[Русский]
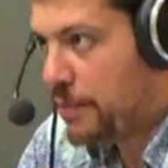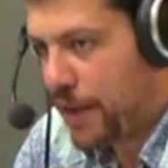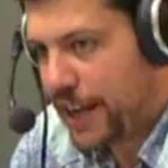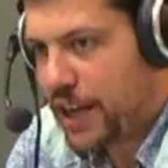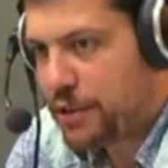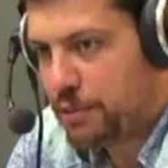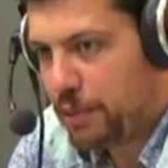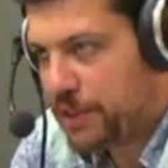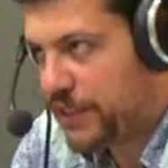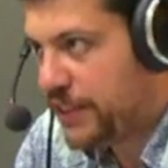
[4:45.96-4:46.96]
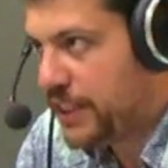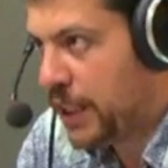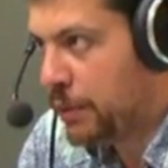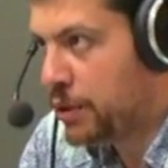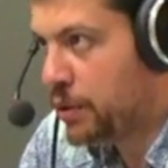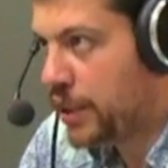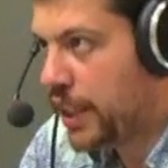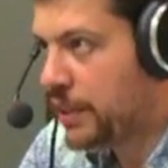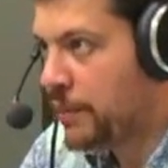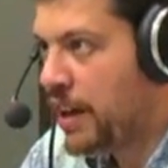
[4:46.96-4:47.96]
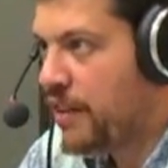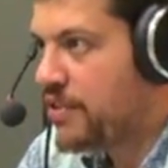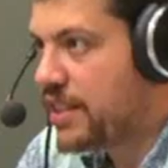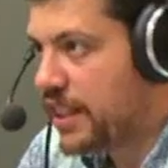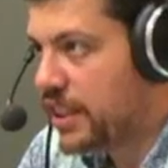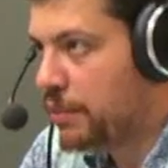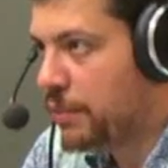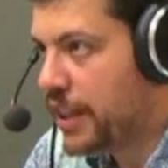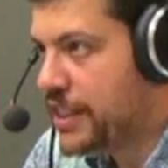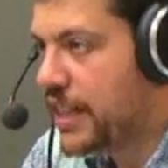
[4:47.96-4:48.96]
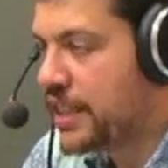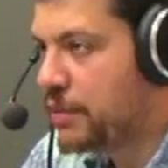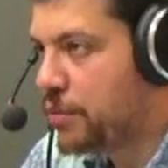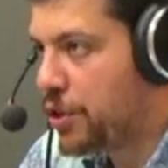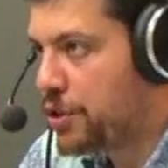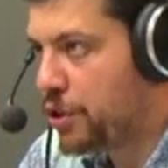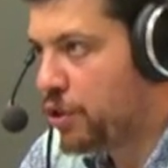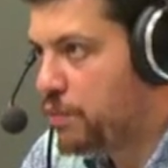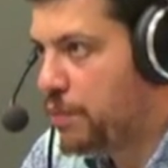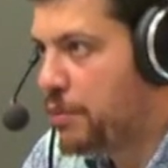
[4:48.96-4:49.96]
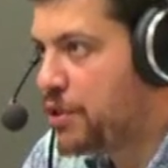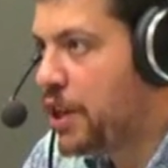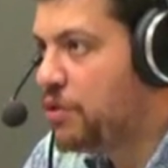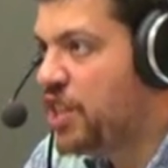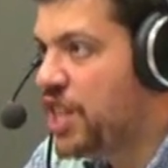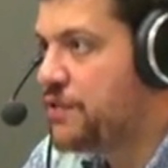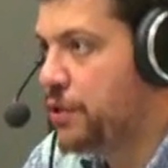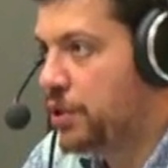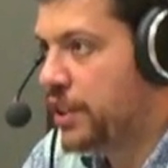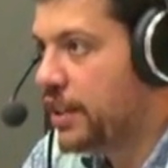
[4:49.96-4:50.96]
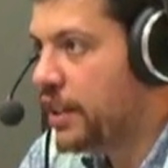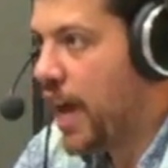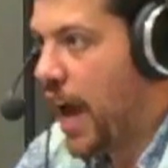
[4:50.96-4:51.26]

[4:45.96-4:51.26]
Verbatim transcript: пока что по предварительным результатам в целом ряде отборочных групп побеждают не звезды,